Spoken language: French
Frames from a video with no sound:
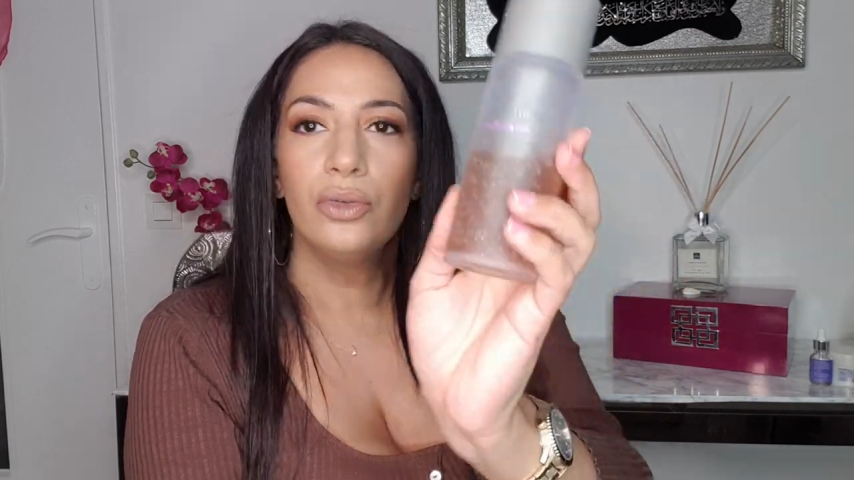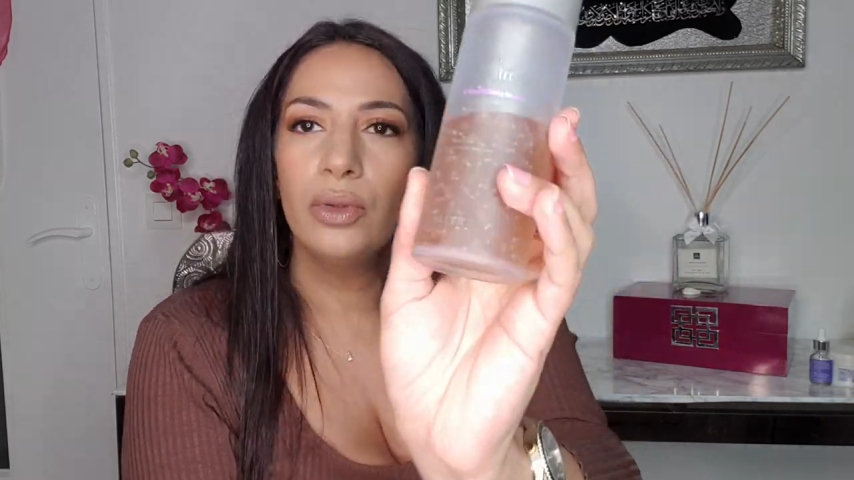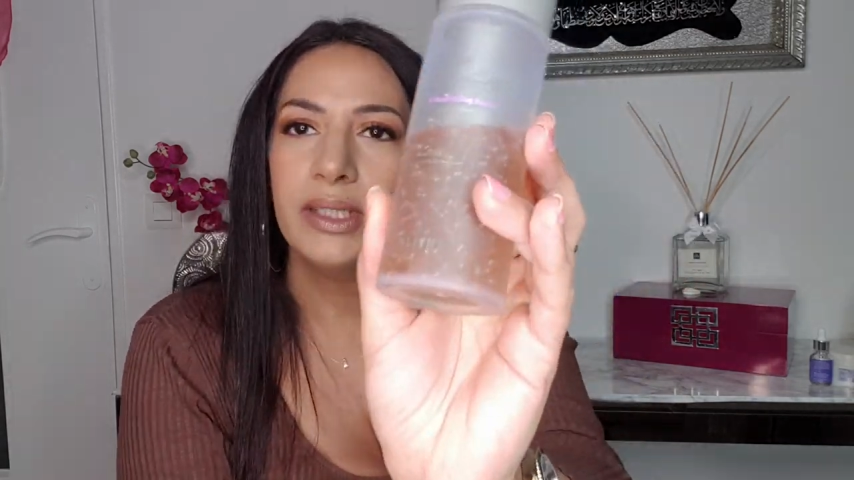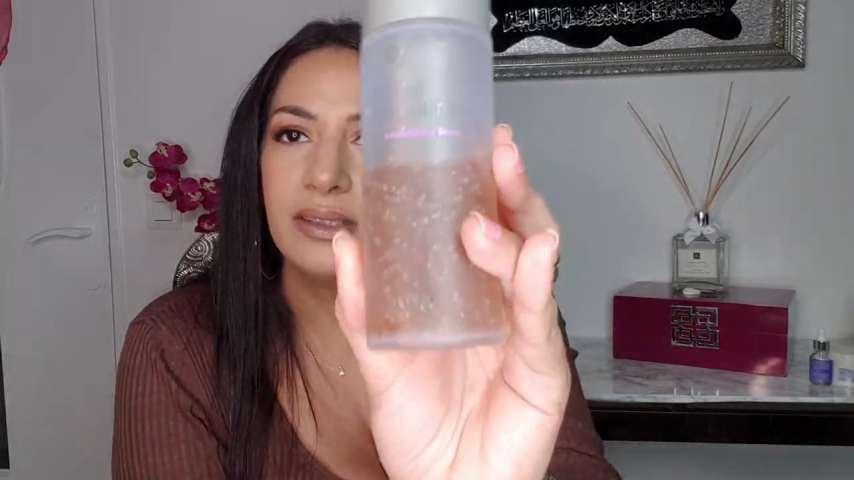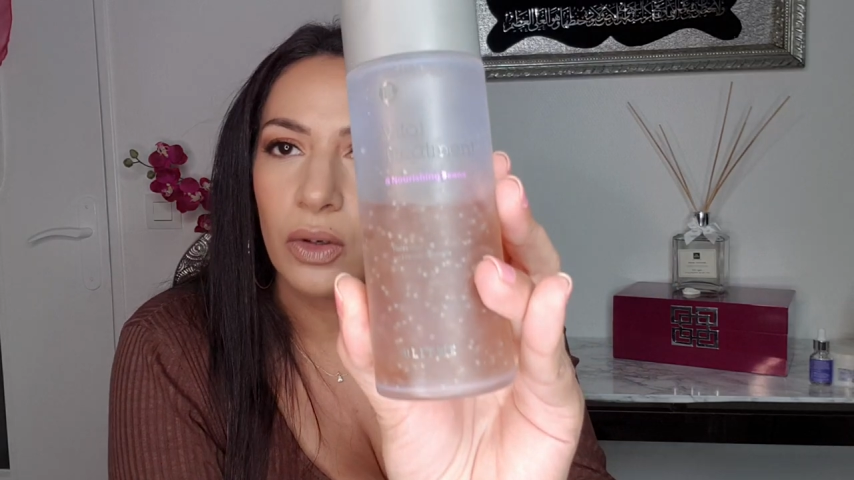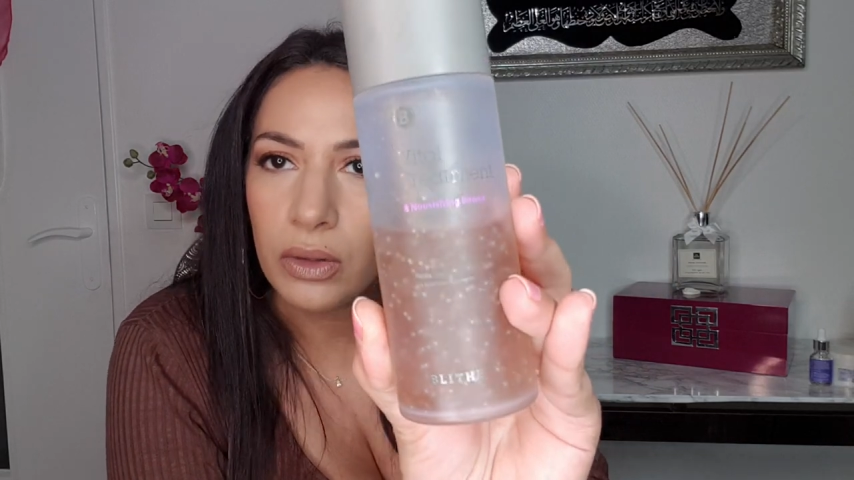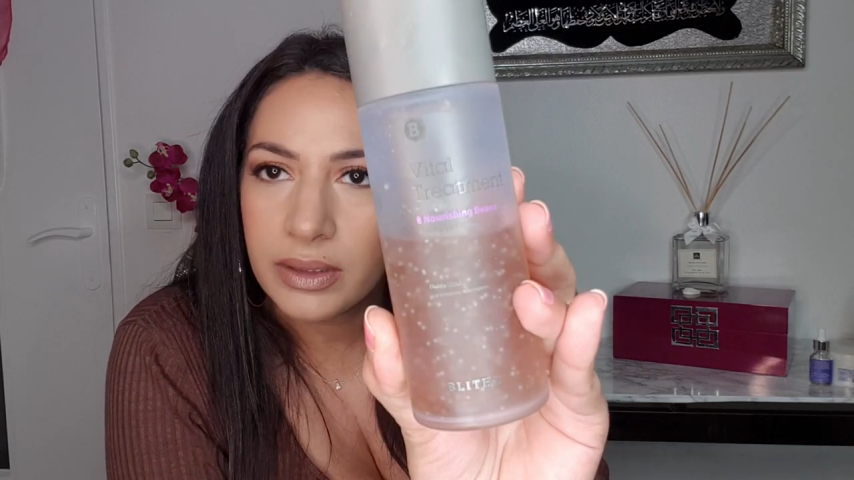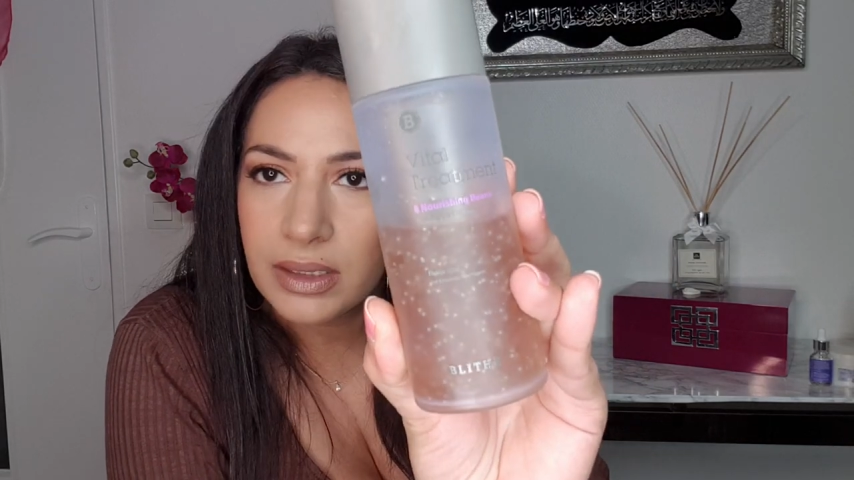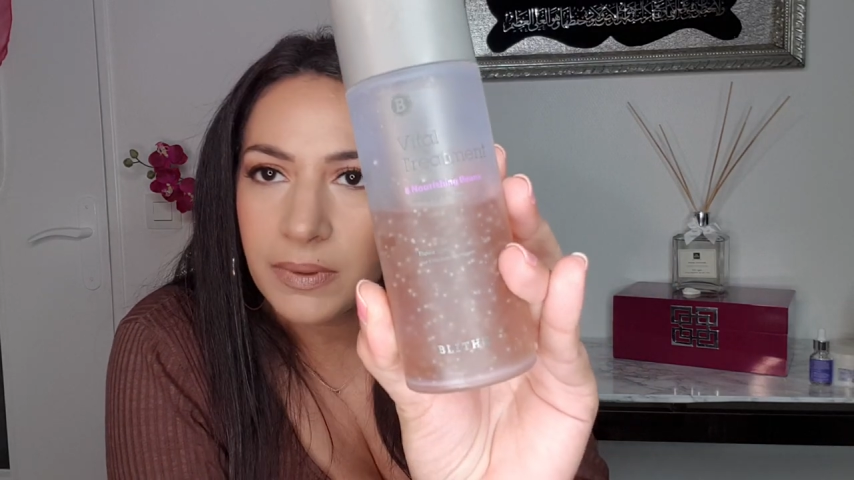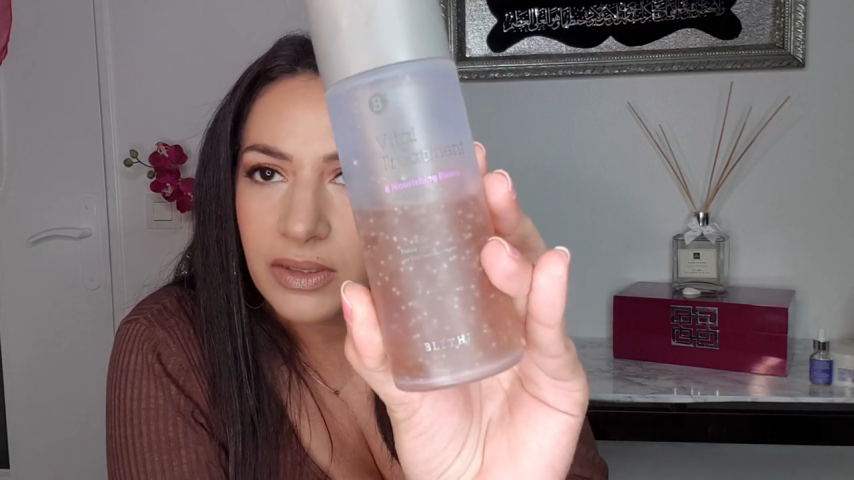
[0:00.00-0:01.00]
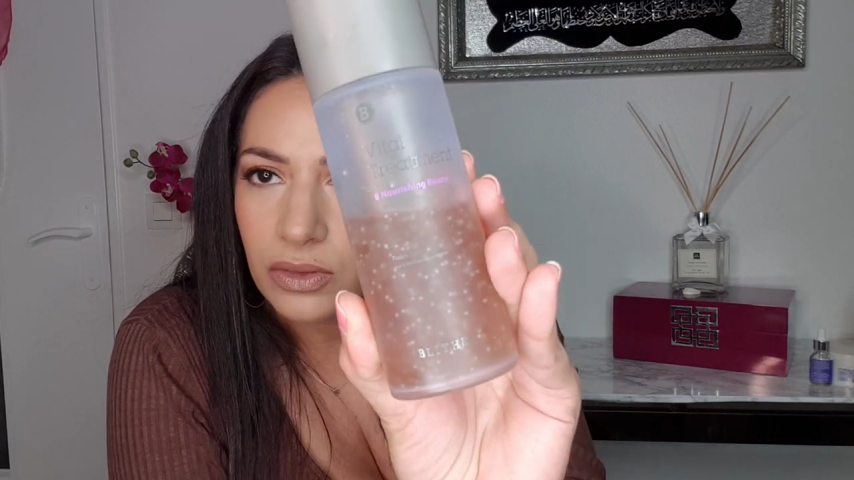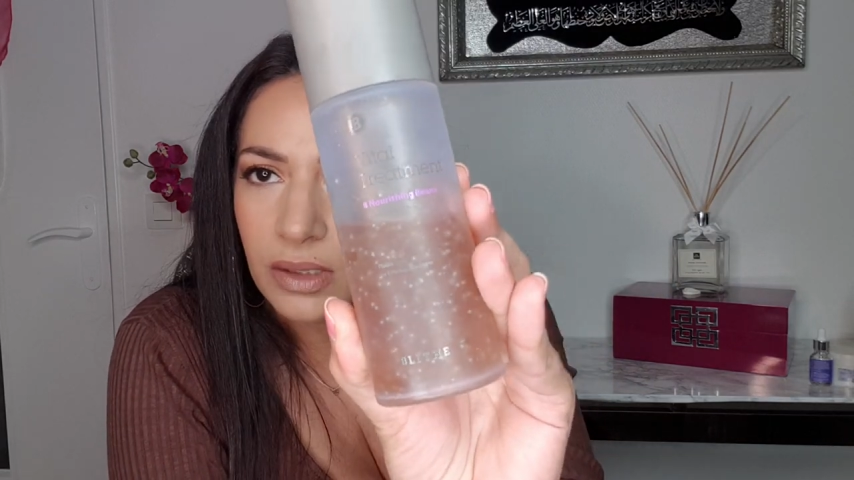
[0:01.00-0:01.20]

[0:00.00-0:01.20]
nourrissants qui se présente